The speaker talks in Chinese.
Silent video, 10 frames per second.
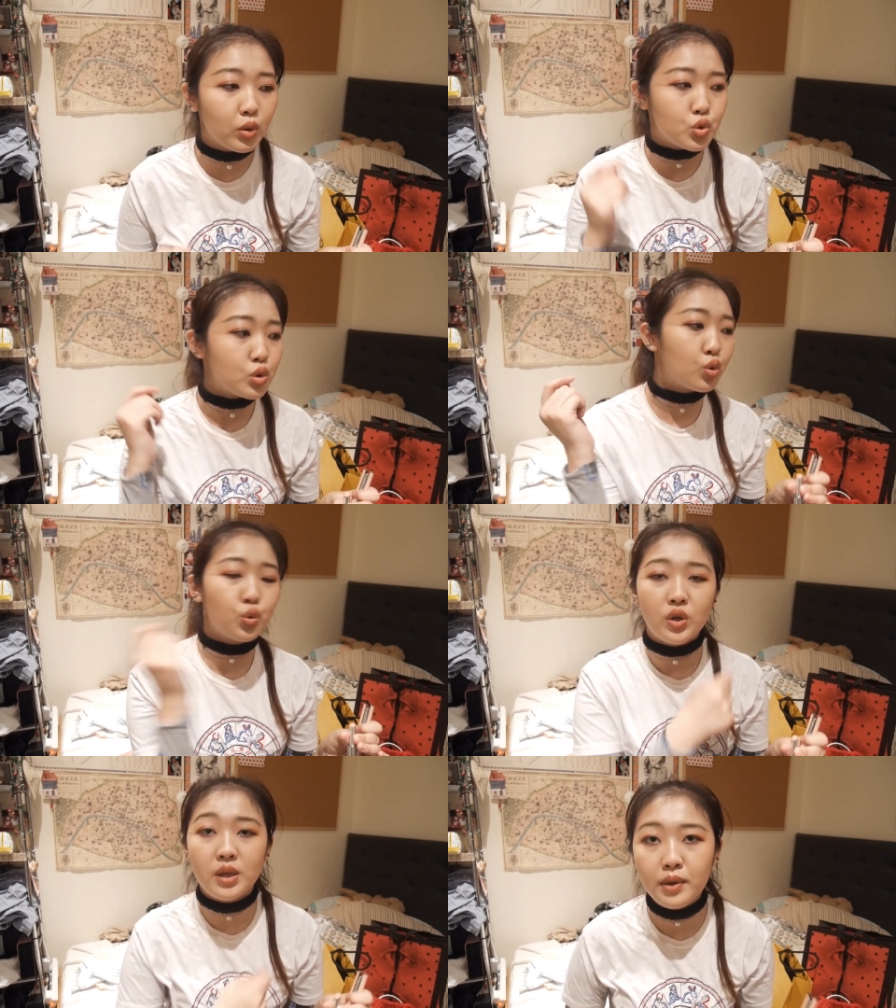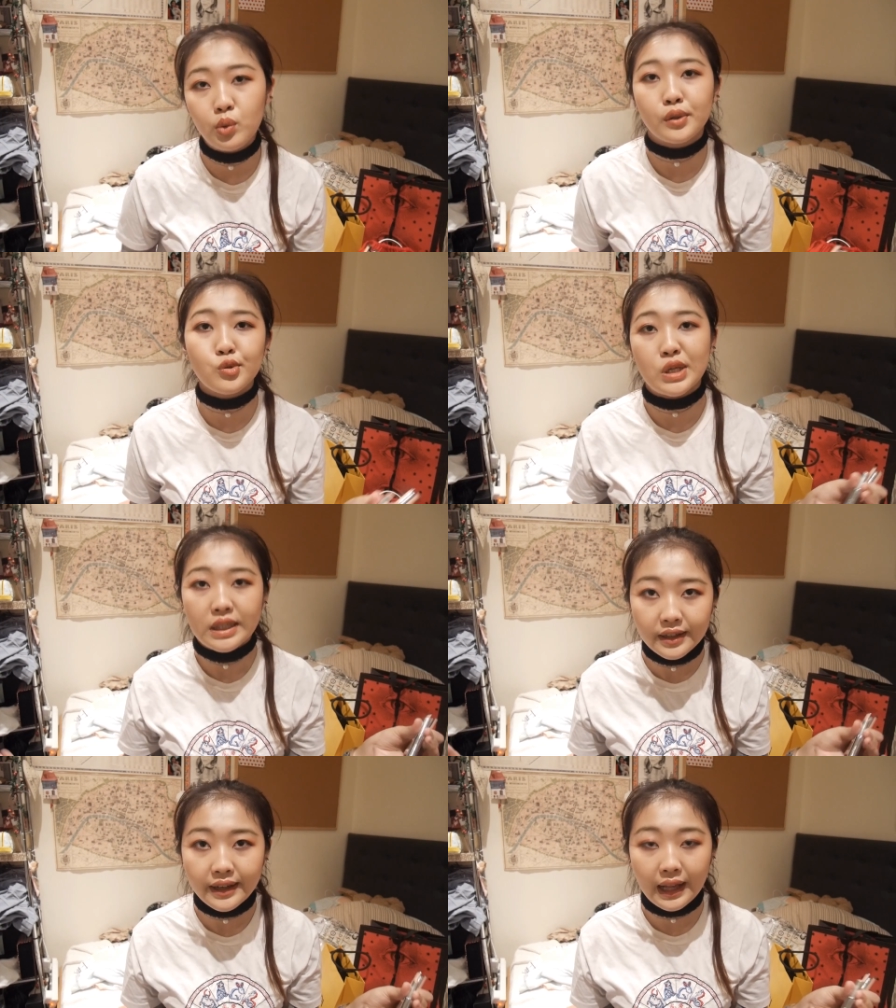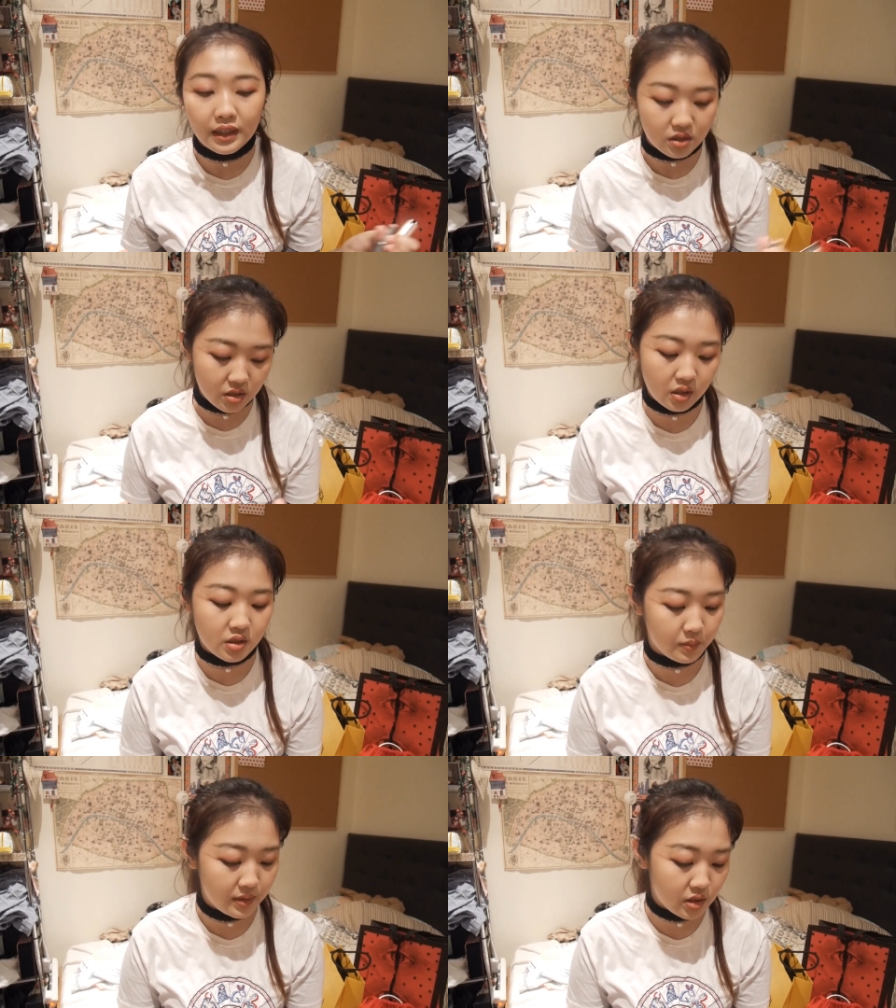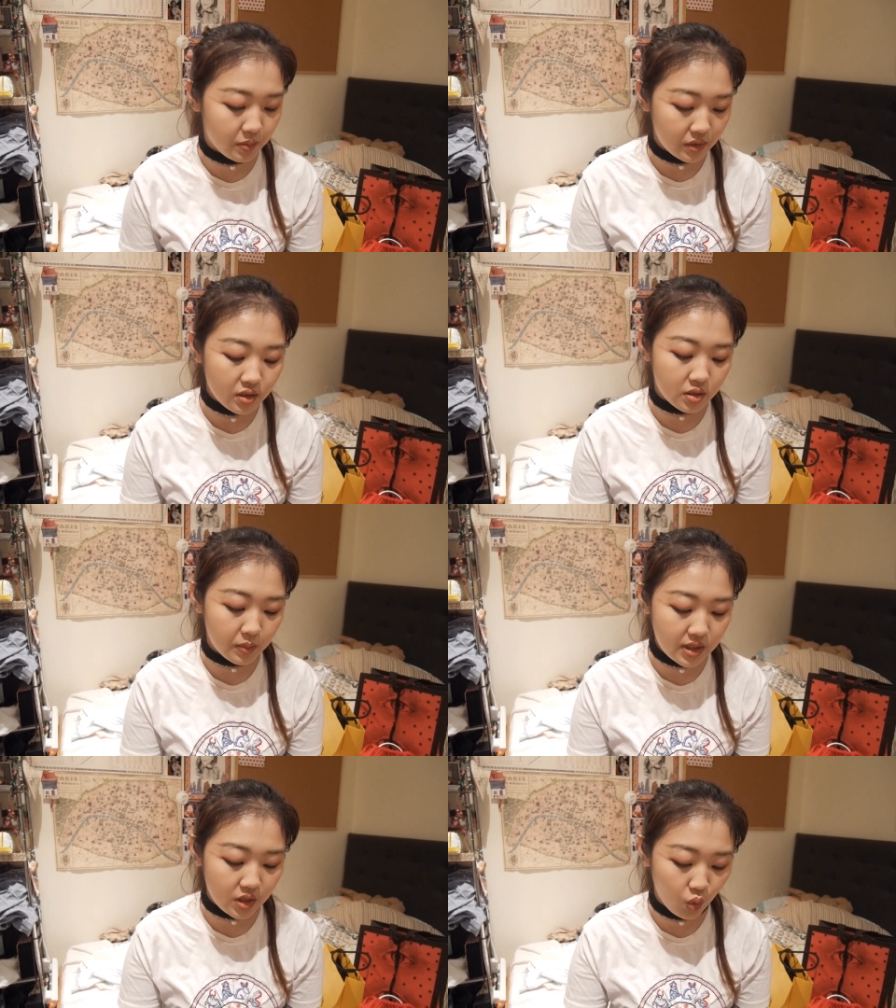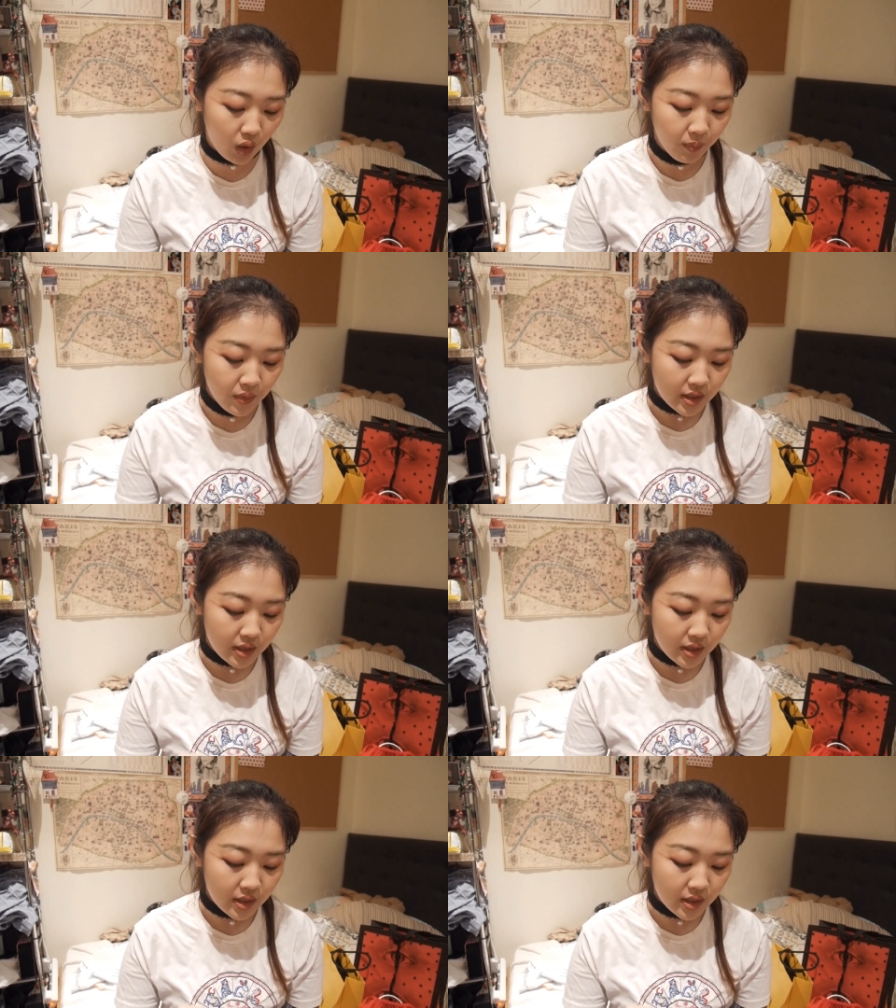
我觉得涂了一遍我的嘴更干了，这是个什么什么什么情况？